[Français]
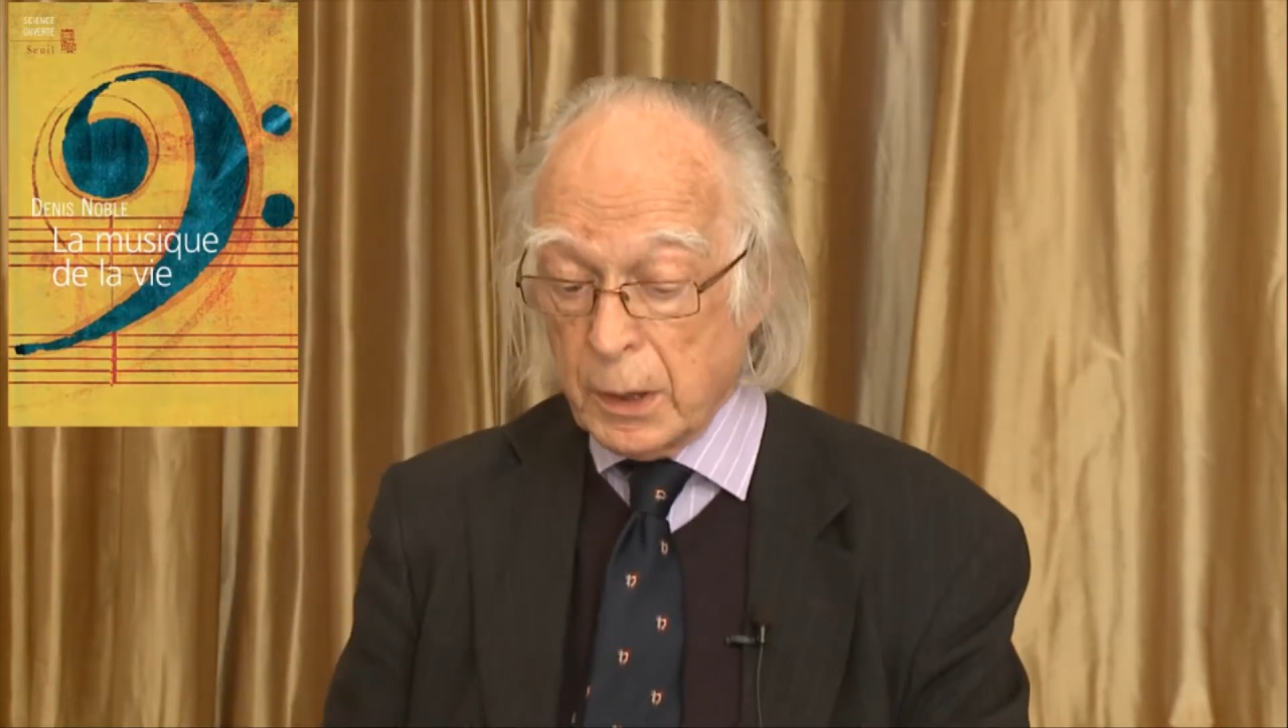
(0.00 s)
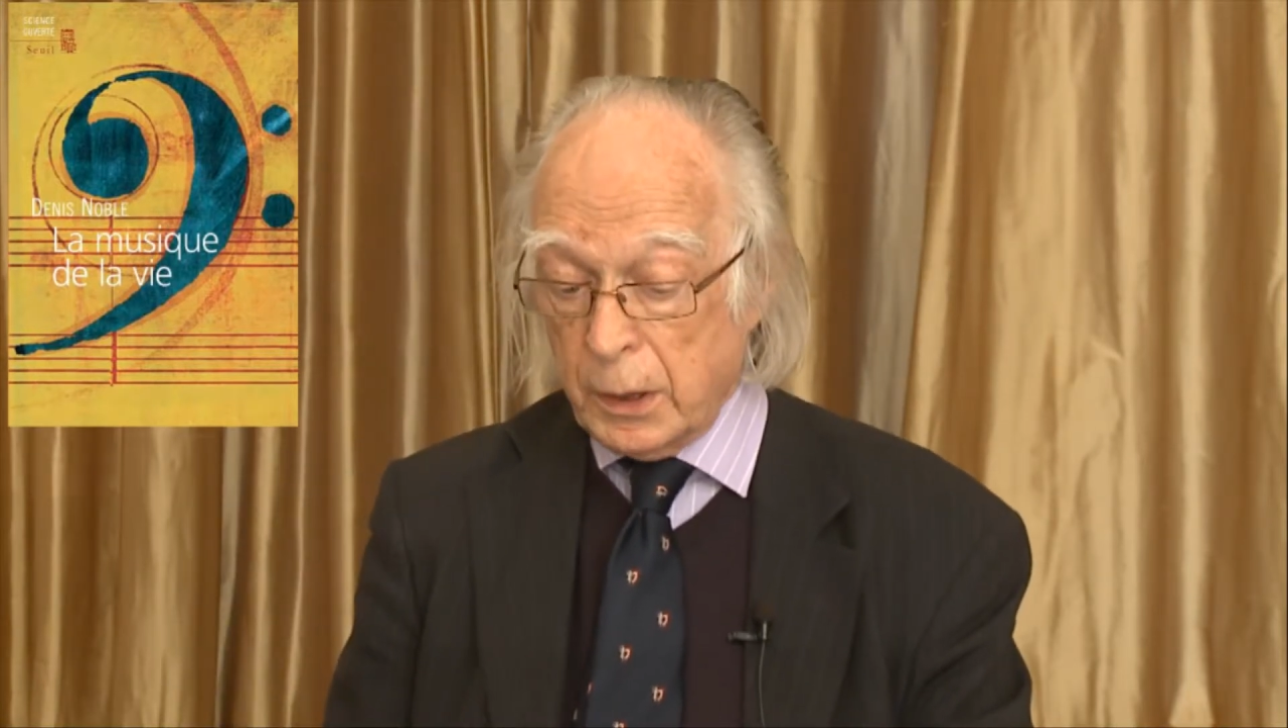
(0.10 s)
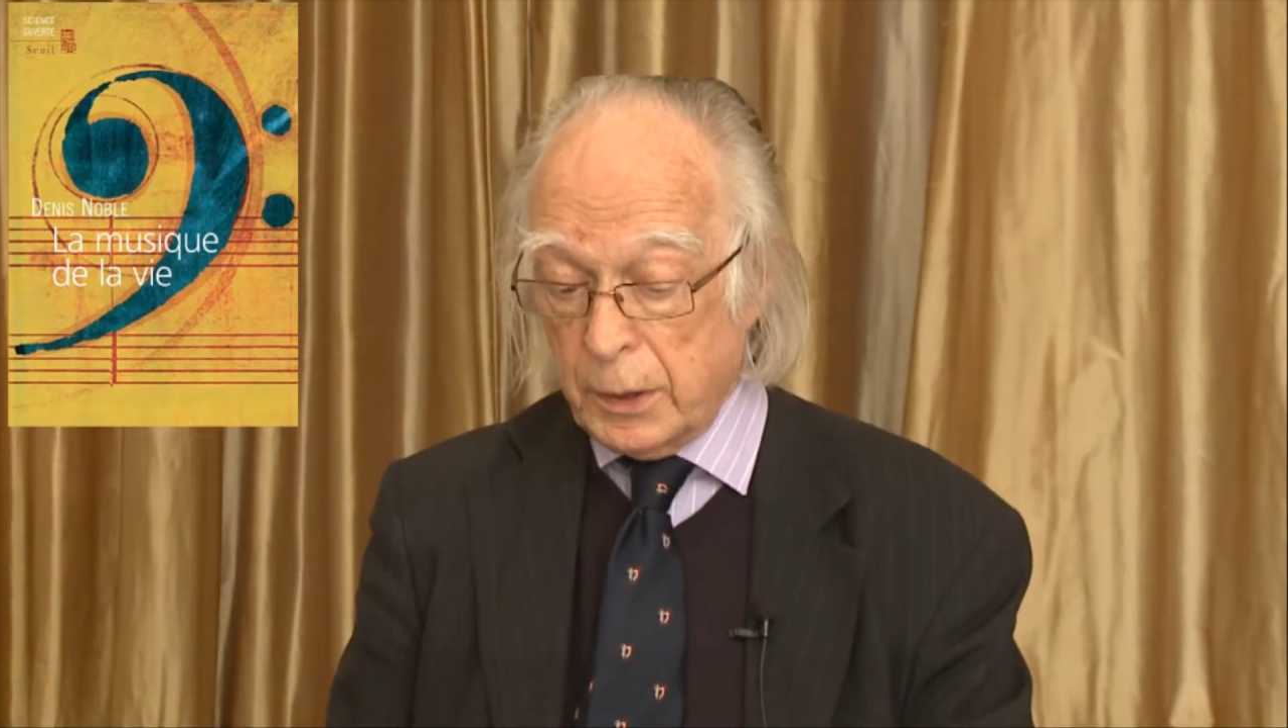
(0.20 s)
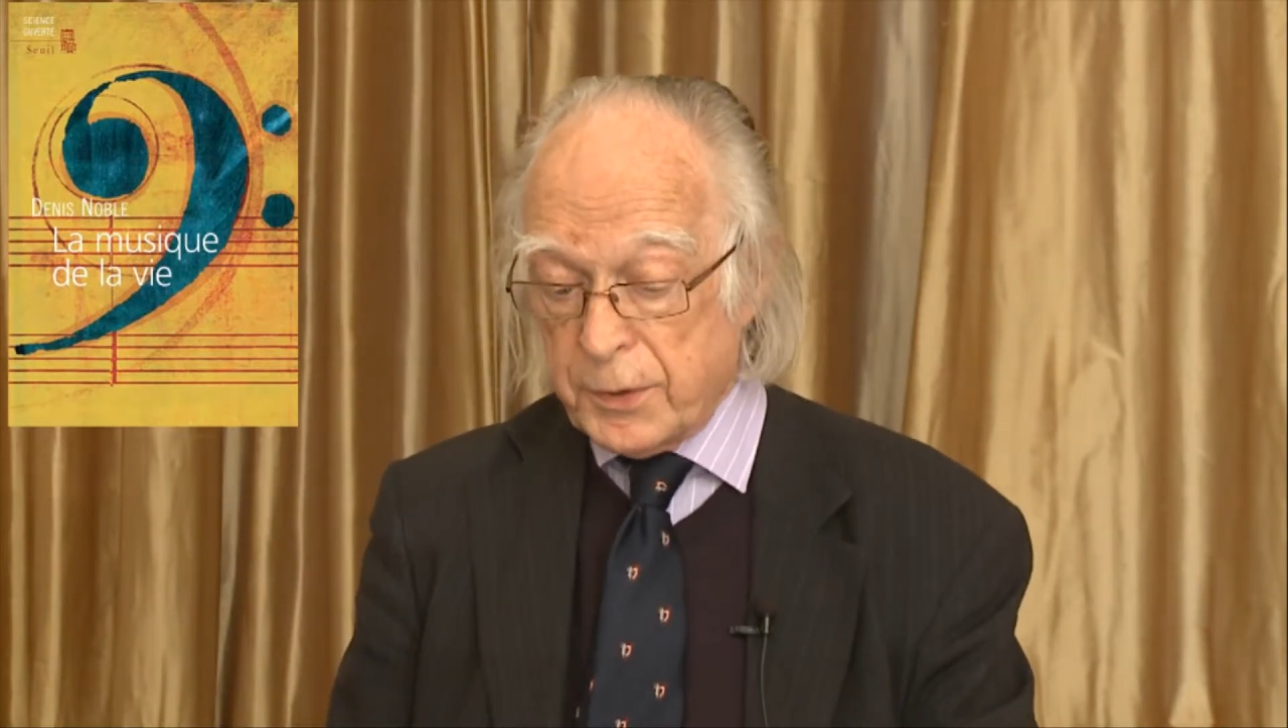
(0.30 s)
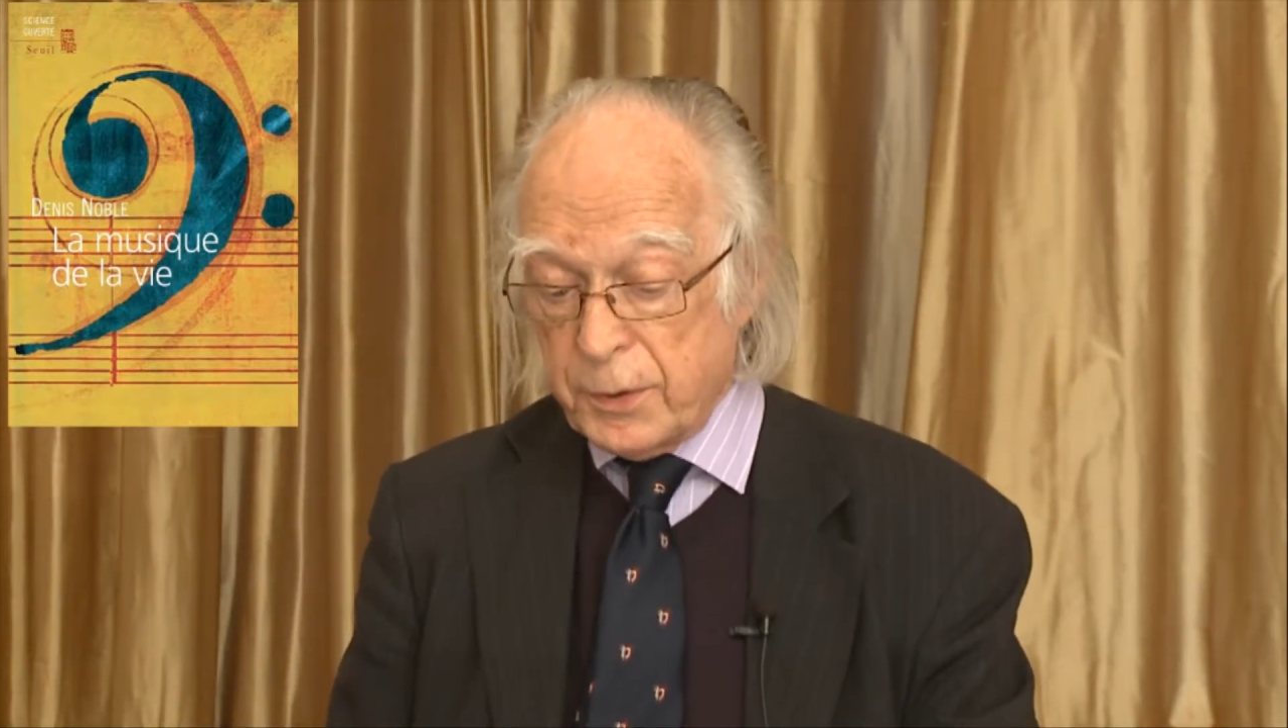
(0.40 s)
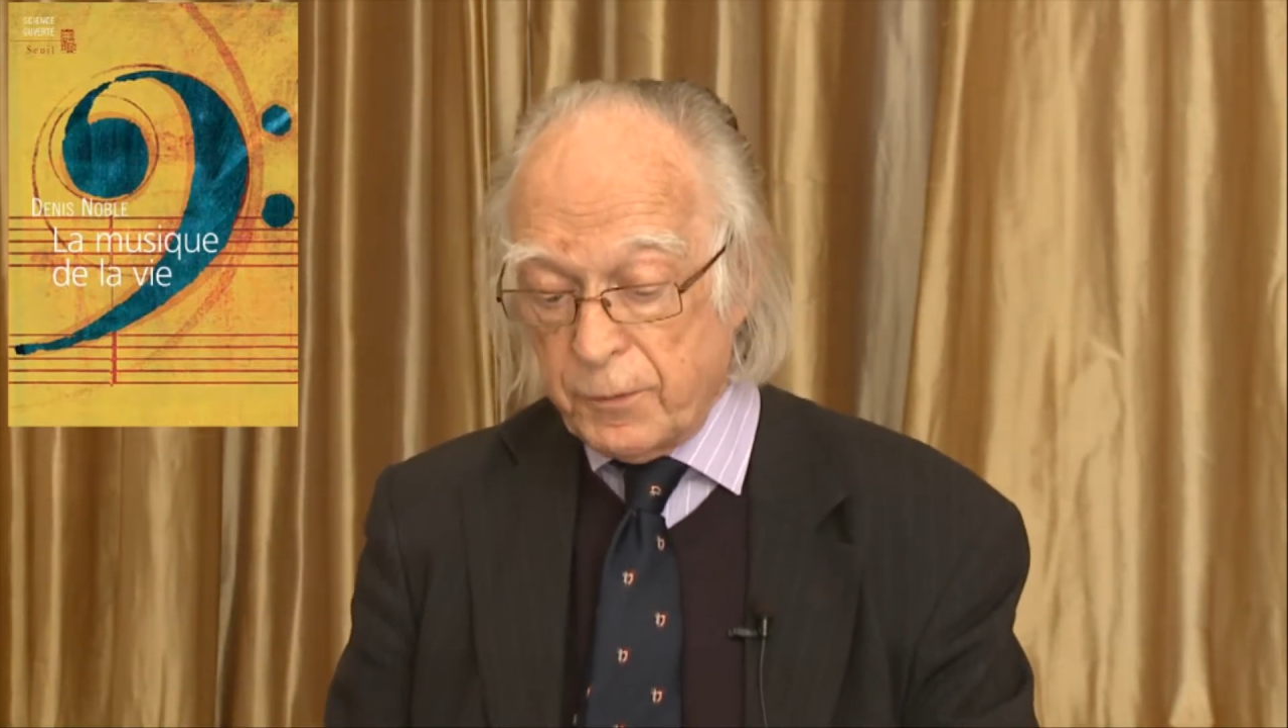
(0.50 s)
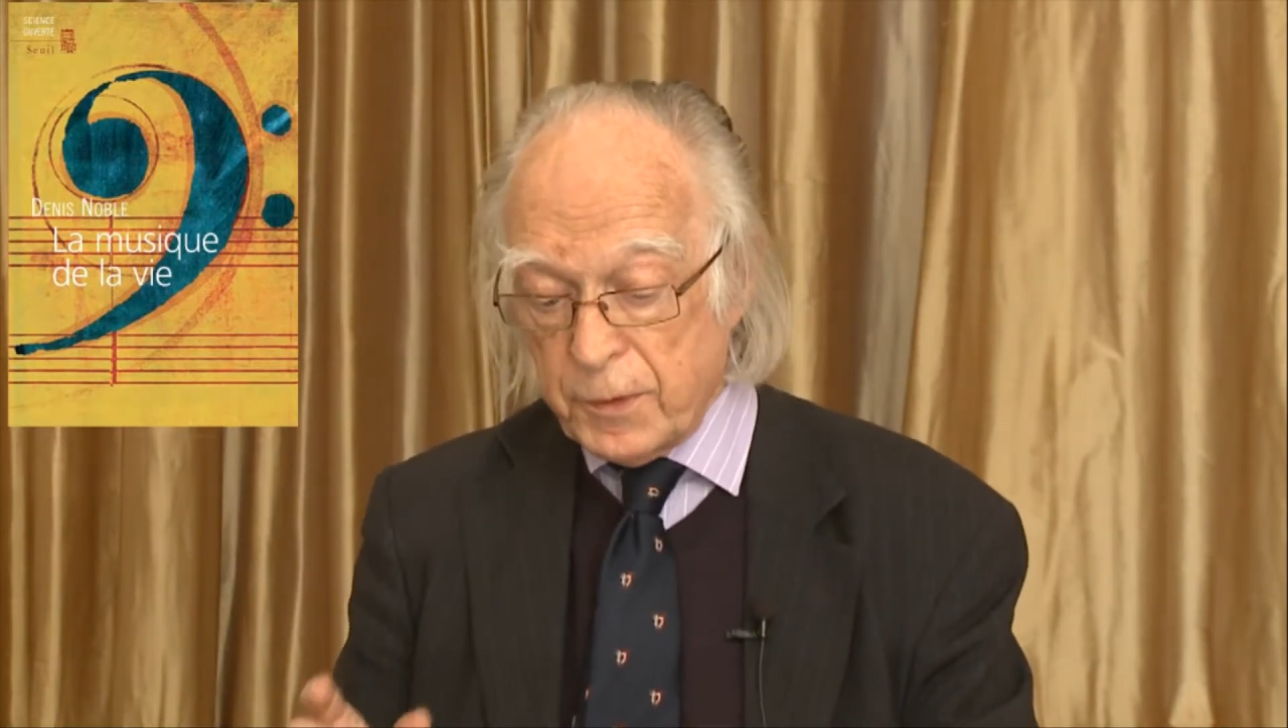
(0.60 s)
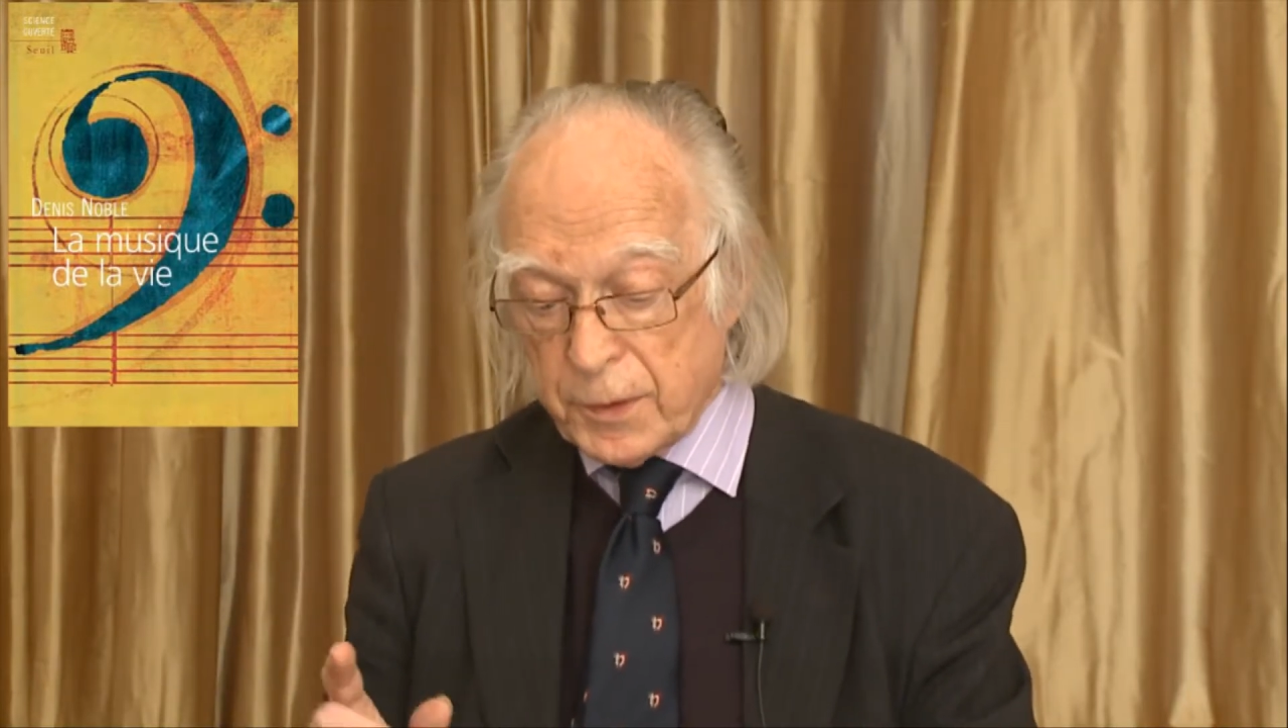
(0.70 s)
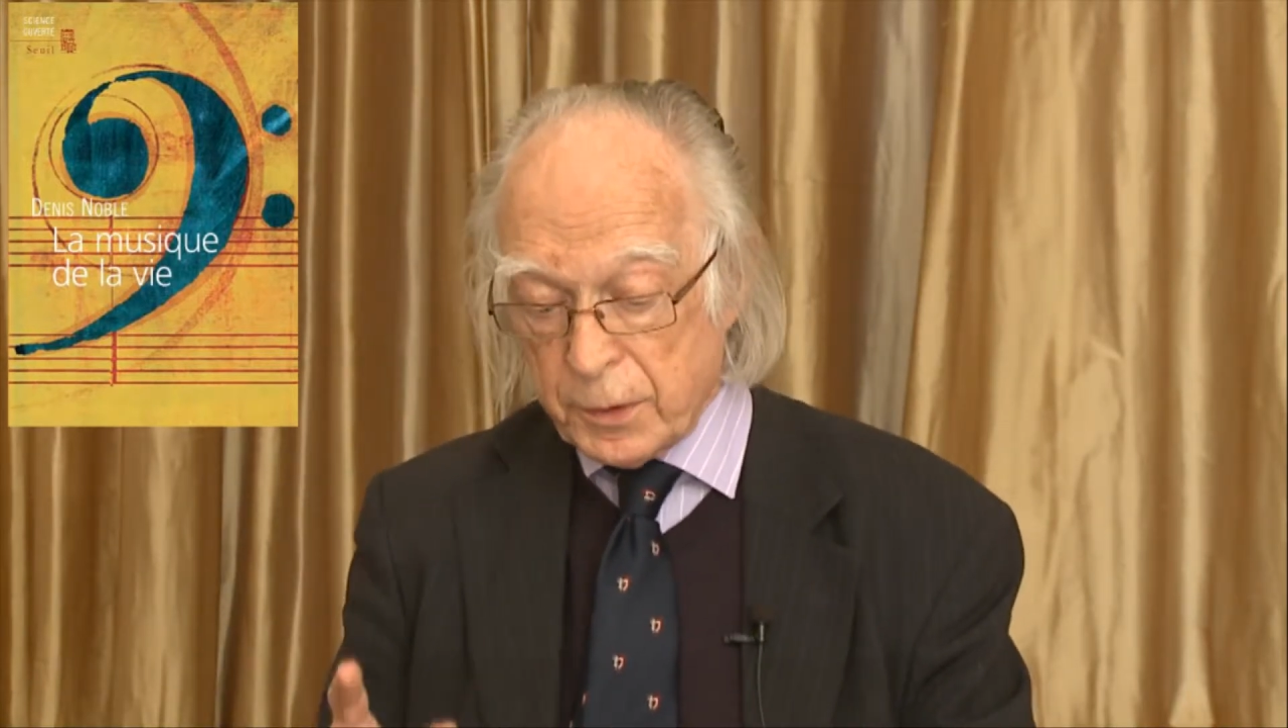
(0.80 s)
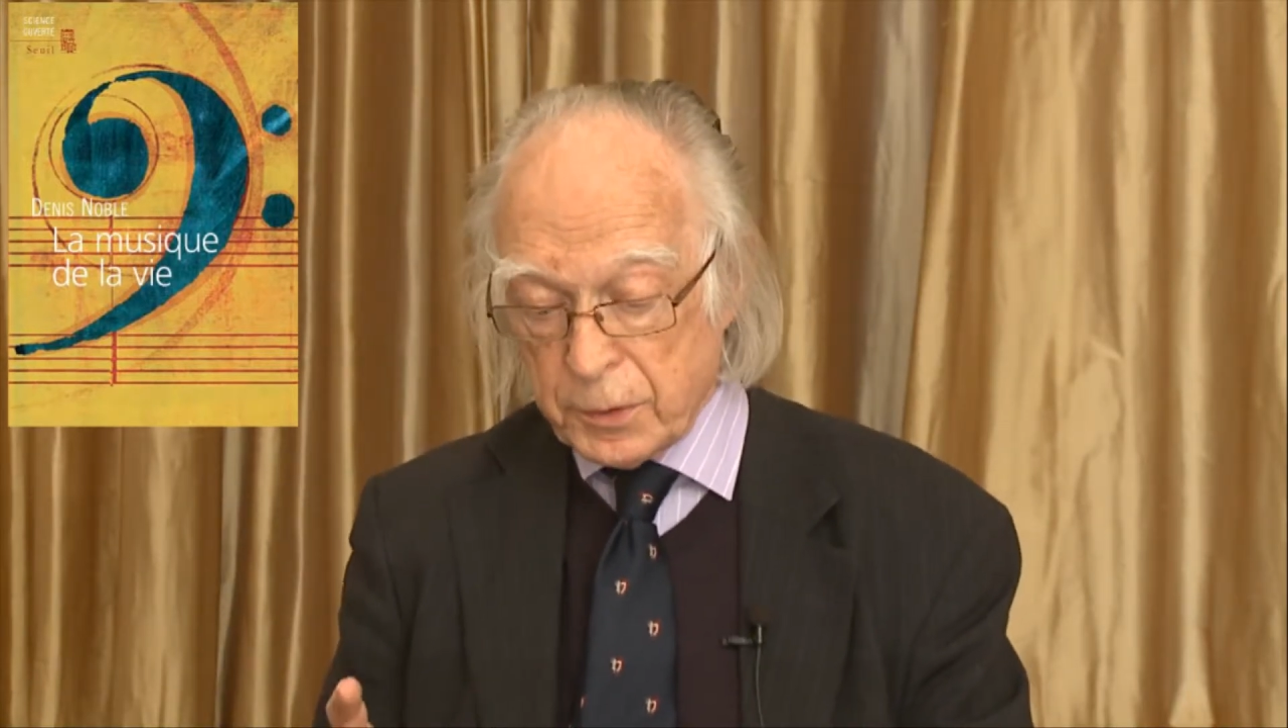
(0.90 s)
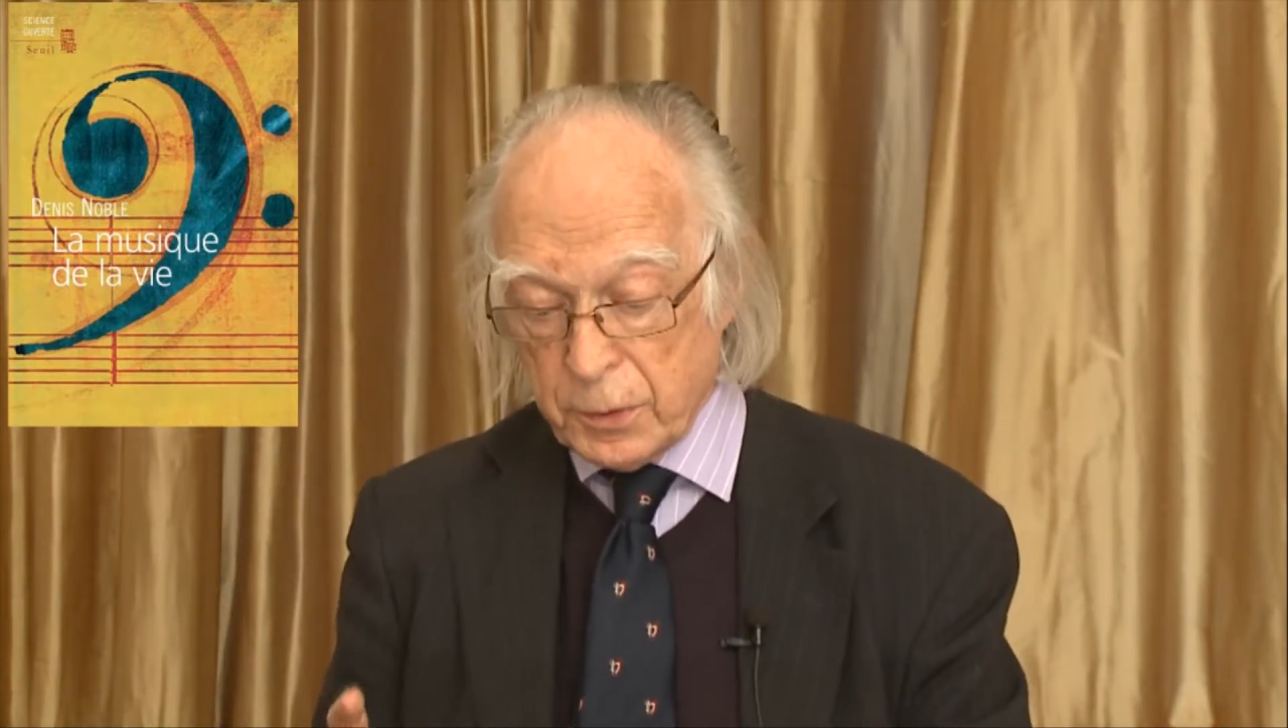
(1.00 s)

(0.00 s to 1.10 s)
Il est suffisant de